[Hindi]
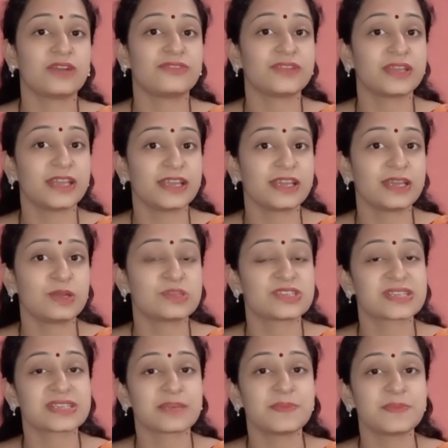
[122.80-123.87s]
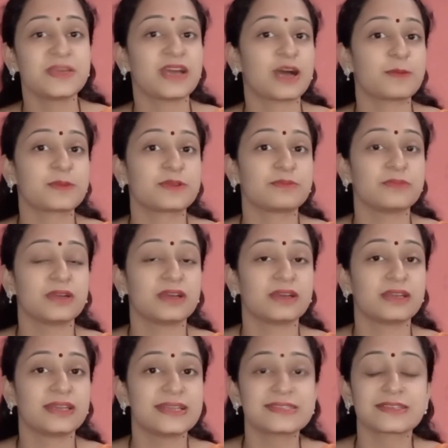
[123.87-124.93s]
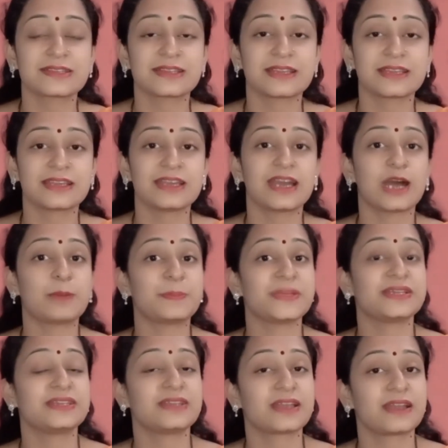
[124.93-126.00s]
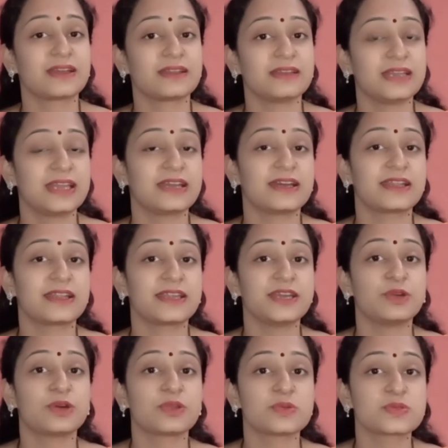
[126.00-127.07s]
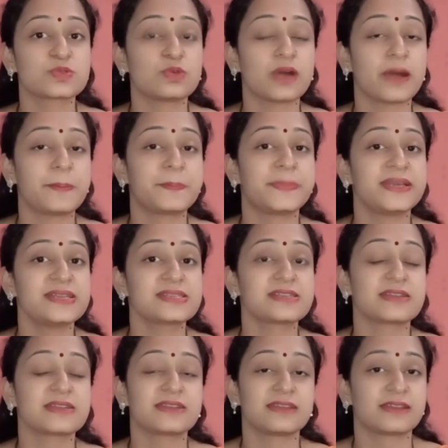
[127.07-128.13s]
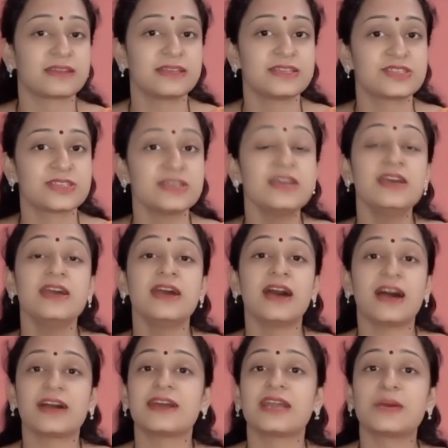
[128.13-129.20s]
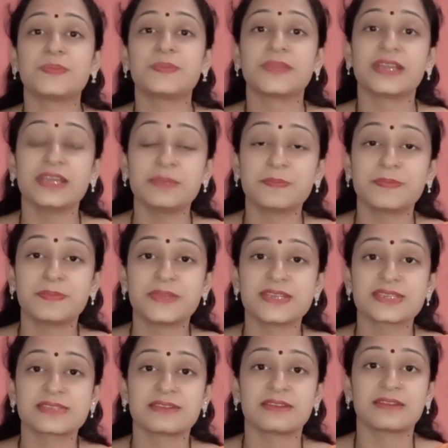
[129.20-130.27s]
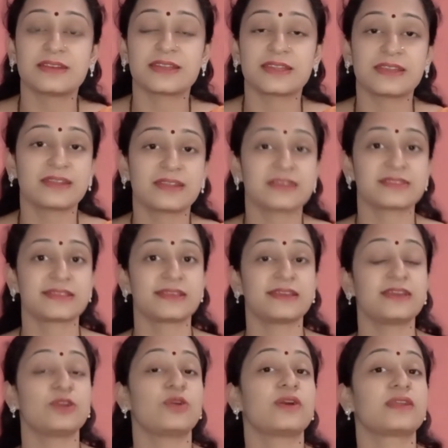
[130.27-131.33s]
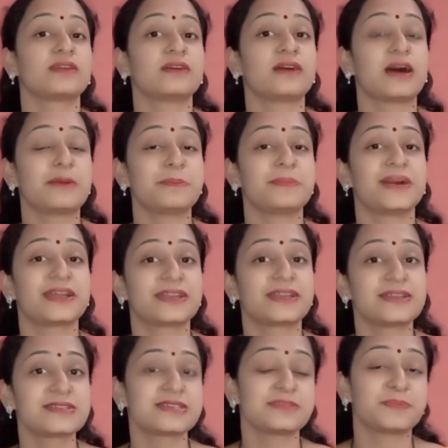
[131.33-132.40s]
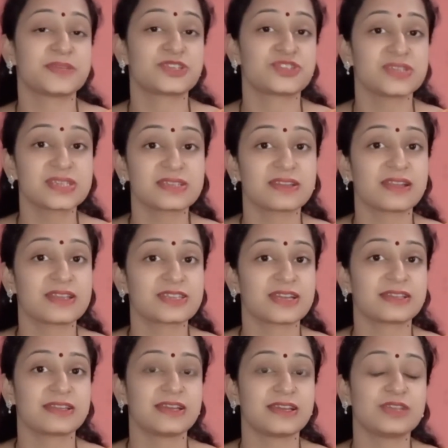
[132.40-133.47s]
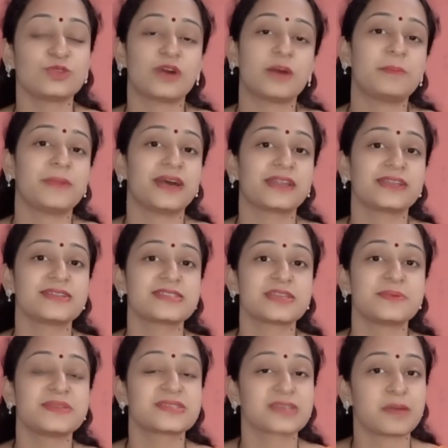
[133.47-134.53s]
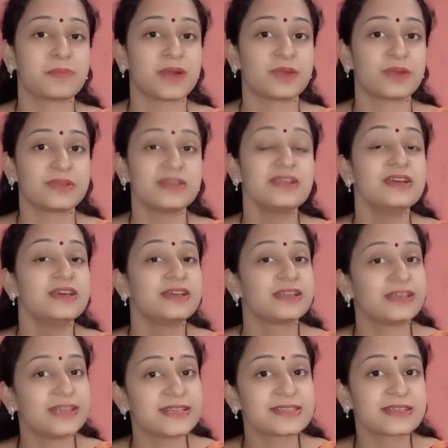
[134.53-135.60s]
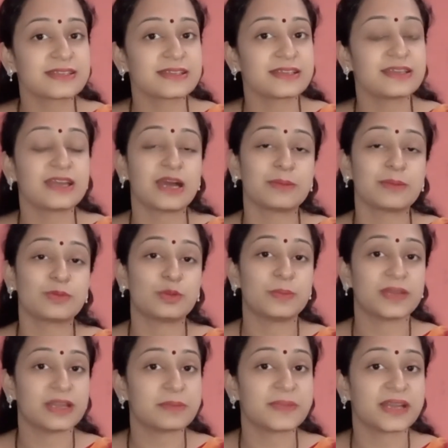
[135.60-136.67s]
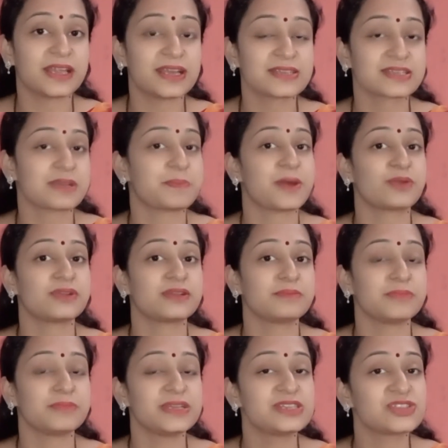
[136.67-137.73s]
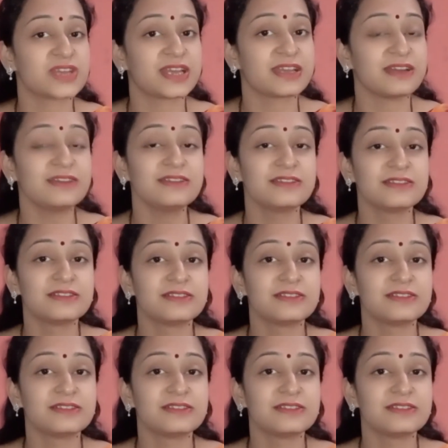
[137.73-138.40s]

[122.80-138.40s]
या फिर एक किलो जैसा भी आप ले सकते हैं आप मेथी दाना ले करके और उसको आप पीस करके रख लीजिए अगर आप नहीं पीस करके रखते हैं और आप मार्केट से परचेज़ करना चाहते हैं तो आप मार्केट से भी इसका पाउडर ले सकते हैं आपको बना बनाया इसका पाउडर मिल जाएगा